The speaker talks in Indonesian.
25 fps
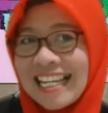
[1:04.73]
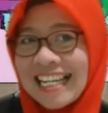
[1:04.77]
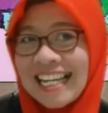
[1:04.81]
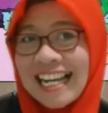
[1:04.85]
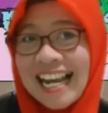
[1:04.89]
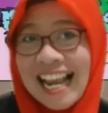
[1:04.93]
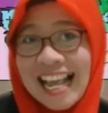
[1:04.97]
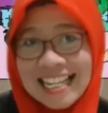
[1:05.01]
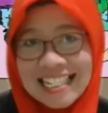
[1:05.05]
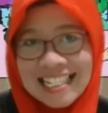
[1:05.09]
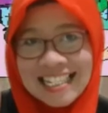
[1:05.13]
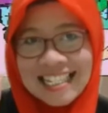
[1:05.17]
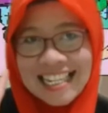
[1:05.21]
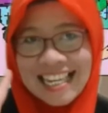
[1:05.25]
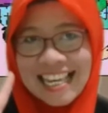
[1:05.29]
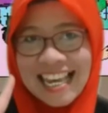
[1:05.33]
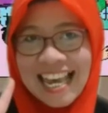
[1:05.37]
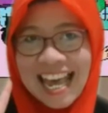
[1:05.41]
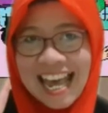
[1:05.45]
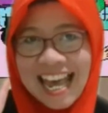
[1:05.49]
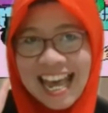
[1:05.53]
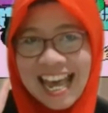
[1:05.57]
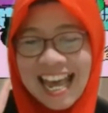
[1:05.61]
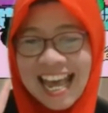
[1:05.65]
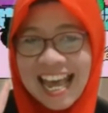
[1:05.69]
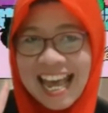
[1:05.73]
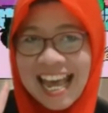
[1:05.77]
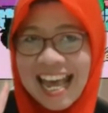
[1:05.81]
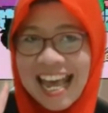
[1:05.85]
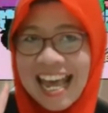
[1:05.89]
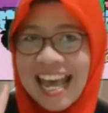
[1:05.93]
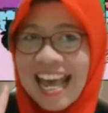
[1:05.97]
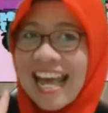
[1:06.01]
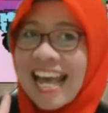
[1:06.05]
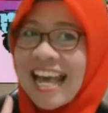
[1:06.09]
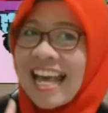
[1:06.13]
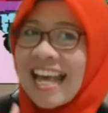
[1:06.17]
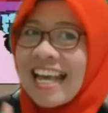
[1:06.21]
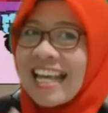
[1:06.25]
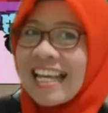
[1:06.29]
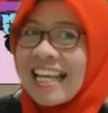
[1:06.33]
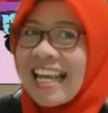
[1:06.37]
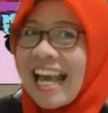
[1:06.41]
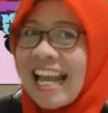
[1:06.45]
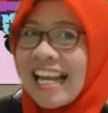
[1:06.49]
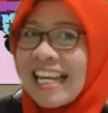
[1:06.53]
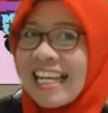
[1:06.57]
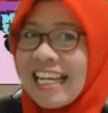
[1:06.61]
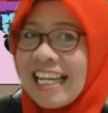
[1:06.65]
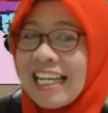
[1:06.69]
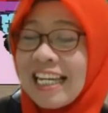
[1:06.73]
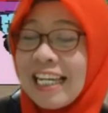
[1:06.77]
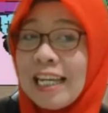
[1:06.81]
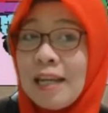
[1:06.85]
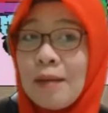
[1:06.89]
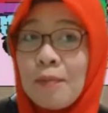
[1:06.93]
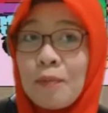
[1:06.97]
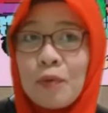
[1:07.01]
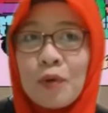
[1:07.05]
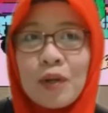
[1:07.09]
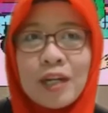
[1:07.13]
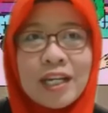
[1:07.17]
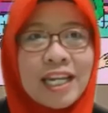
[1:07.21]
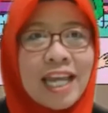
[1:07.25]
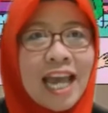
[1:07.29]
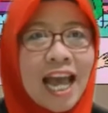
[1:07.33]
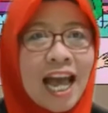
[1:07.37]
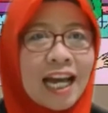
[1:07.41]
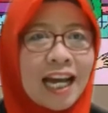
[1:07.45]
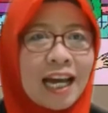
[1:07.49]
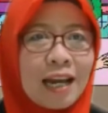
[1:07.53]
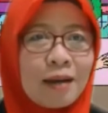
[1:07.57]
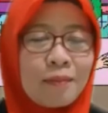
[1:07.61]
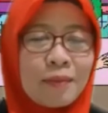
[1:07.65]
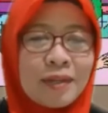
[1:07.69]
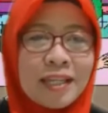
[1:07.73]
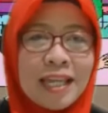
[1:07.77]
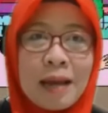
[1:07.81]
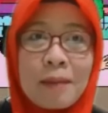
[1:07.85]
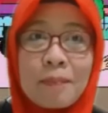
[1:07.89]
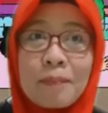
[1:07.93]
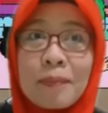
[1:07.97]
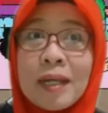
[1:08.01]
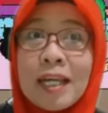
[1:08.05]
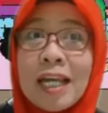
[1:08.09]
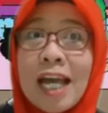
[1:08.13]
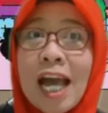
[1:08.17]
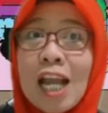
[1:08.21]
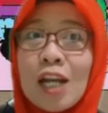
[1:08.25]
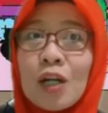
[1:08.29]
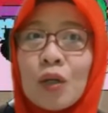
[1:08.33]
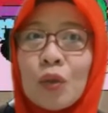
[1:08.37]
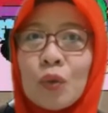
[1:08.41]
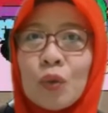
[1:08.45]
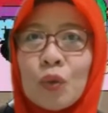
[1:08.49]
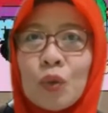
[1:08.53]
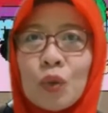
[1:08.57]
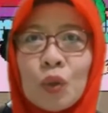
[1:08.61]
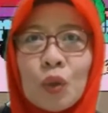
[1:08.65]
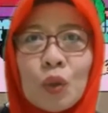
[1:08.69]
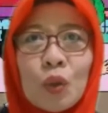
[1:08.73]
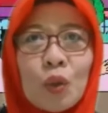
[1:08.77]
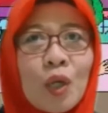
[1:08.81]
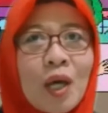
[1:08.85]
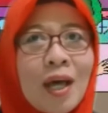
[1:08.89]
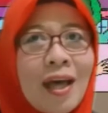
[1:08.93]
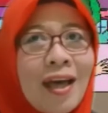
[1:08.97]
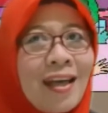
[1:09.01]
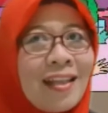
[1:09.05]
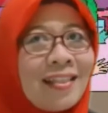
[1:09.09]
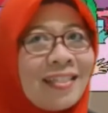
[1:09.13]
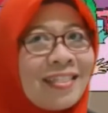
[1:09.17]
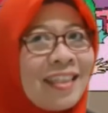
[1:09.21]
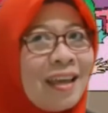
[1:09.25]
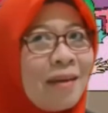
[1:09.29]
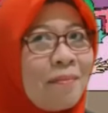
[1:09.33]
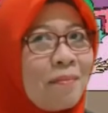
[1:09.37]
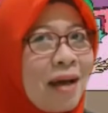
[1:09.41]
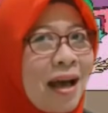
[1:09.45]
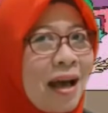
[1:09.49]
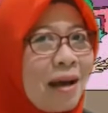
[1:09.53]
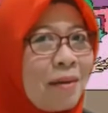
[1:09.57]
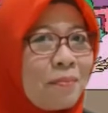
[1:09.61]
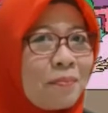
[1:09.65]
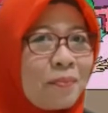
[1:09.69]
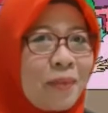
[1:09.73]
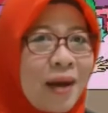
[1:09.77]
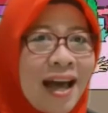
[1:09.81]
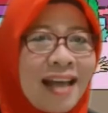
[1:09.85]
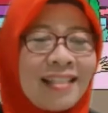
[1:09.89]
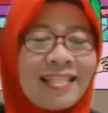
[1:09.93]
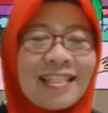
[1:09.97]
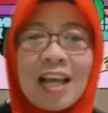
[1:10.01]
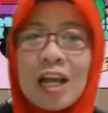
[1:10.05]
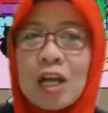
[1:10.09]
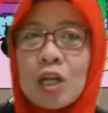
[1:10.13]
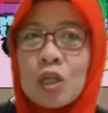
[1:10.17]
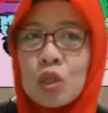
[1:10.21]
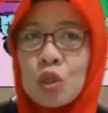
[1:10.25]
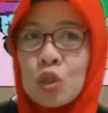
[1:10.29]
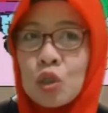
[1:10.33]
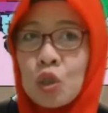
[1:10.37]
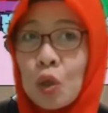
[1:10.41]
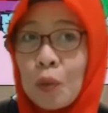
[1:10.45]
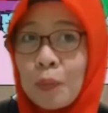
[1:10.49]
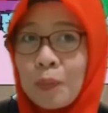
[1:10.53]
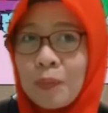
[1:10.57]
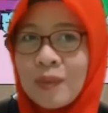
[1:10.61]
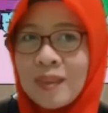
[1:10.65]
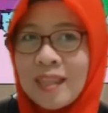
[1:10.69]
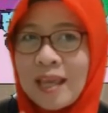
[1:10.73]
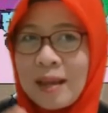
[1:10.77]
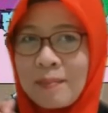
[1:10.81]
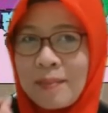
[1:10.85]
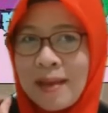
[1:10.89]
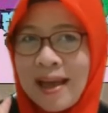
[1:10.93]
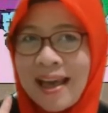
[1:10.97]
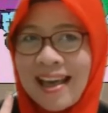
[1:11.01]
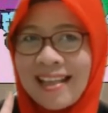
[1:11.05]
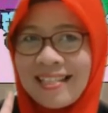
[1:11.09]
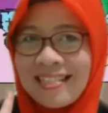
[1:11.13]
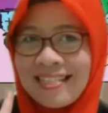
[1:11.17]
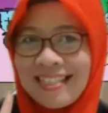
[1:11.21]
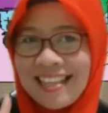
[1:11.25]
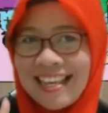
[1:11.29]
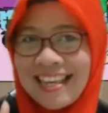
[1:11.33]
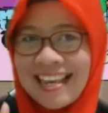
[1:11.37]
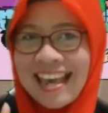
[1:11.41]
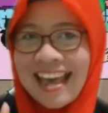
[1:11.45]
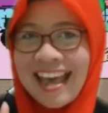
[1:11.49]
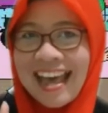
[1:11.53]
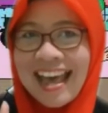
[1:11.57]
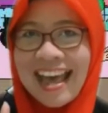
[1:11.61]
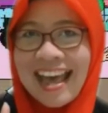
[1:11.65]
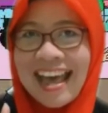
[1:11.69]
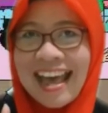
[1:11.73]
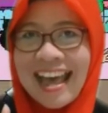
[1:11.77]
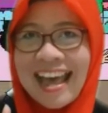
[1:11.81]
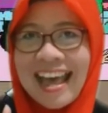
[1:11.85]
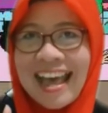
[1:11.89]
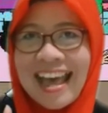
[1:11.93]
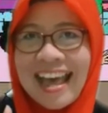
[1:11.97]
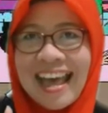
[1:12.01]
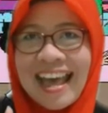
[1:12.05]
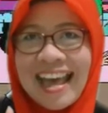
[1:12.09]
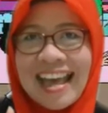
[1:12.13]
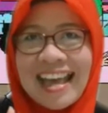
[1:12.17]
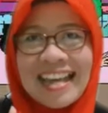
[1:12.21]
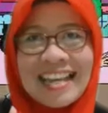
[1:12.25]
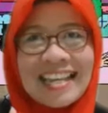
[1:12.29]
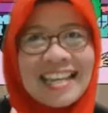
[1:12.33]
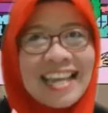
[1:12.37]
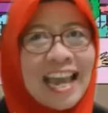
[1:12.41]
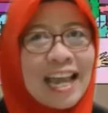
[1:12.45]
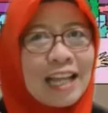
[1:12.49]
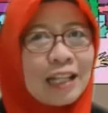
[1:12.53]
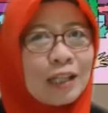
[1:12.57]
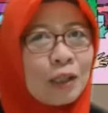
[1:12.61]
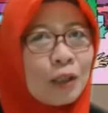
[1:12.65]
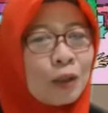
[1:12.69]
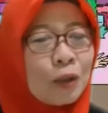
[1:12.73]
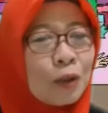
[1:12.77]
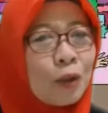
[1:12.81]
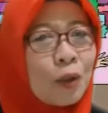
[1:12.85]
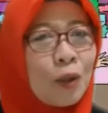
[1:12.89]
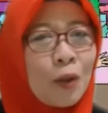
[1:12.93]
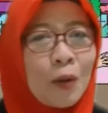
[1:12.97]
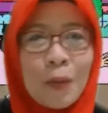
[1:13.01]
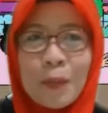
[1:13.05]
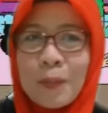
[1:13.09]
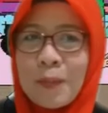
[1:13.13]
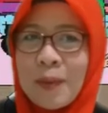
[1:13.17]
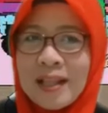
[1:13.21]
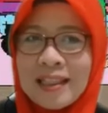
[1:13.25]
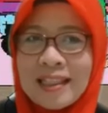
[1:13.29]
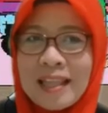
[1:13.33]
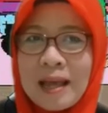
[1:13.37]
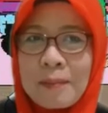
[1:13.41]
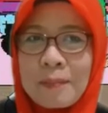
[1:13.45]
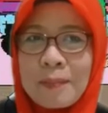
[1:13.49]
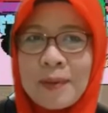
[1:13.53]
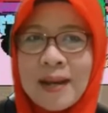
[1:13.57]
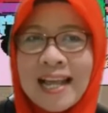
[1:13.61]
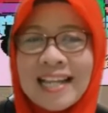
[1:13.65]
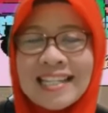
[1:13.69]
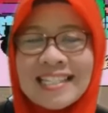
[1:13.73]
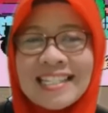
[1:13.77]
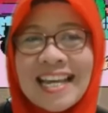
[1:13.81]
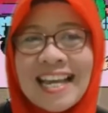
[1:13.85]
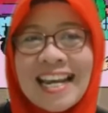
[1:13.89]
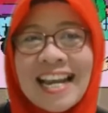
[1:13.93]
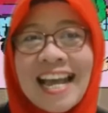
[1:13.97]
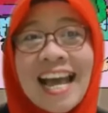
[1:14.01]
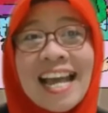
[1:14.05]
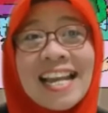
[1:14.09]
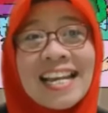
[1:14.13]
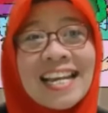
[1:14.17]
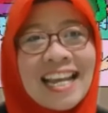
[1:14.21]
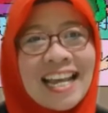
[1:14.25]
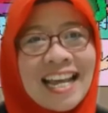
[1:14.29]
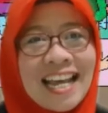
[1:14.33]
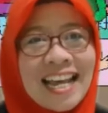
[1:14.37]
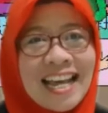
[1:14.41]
kelas 3. Kali ini Bu Indi akan menyampaikan untuk tema 4, subtema 3 yaitu mata pelajaran